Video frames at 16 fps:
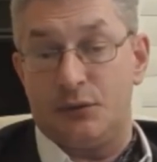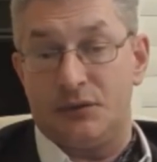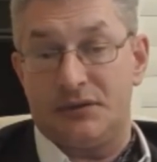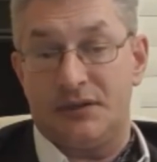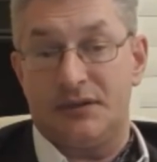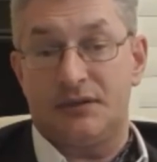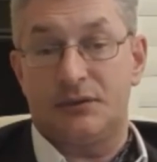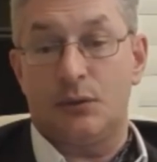то есть
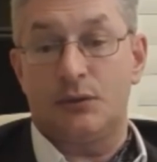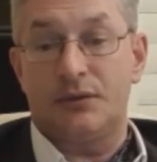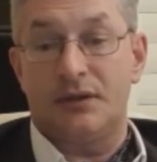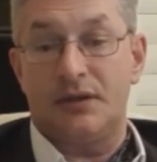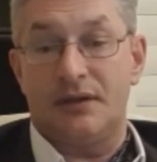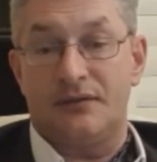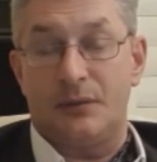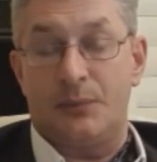
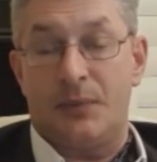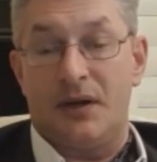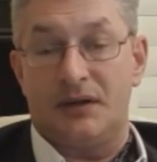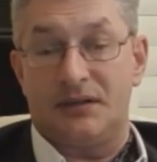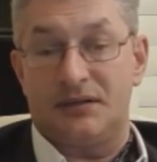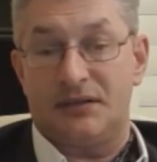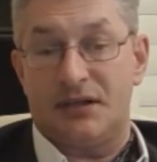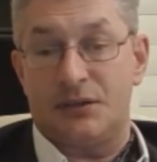традиционные левые
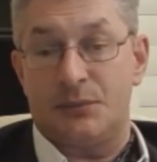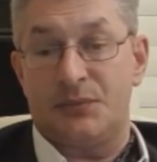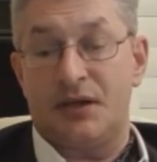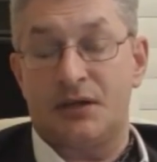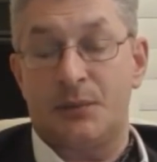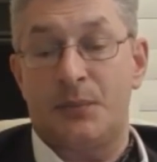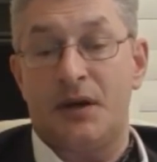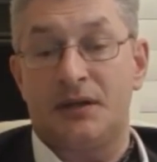партии, скажем,
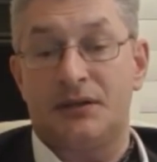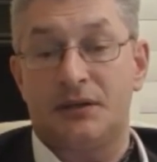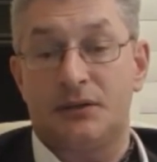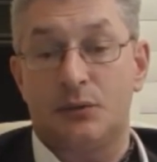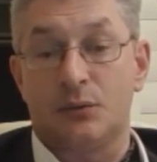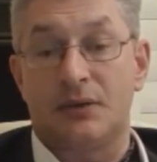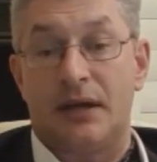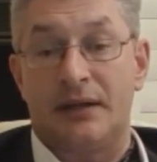та же партия
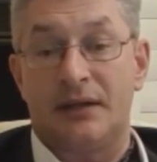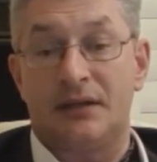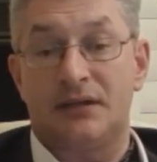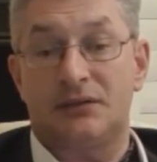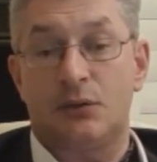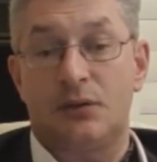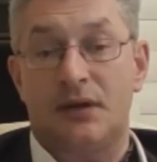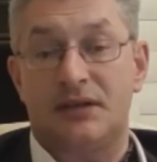труда, она
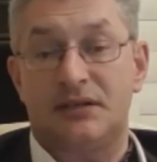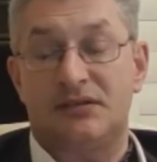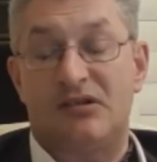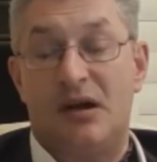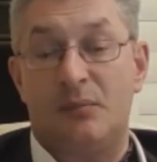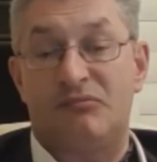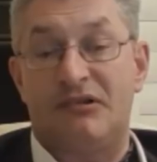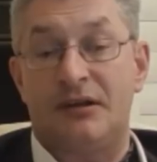настолько
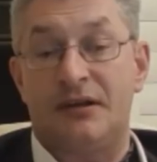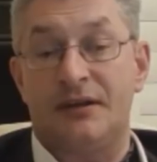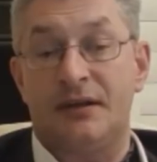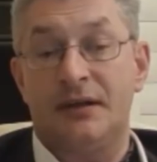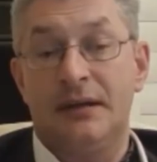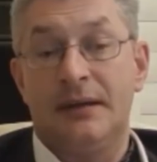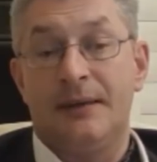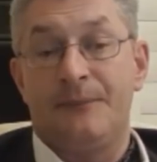ослабла,
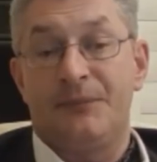она,